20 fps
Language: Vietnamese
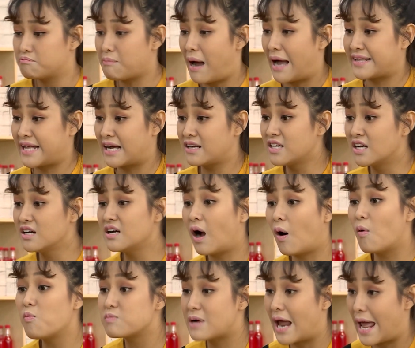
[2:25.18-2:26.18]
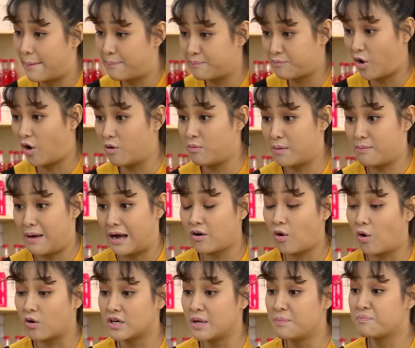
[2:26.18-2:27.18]
bà chẳng những không đẹp rồi mà bà
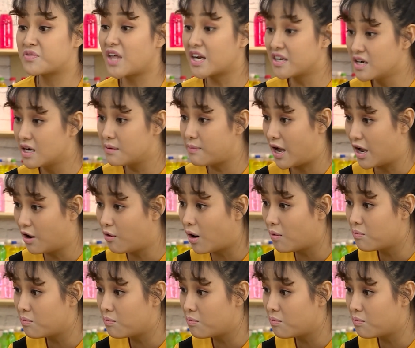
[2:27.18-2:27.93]
còn niềm tin nữa, bà hiểu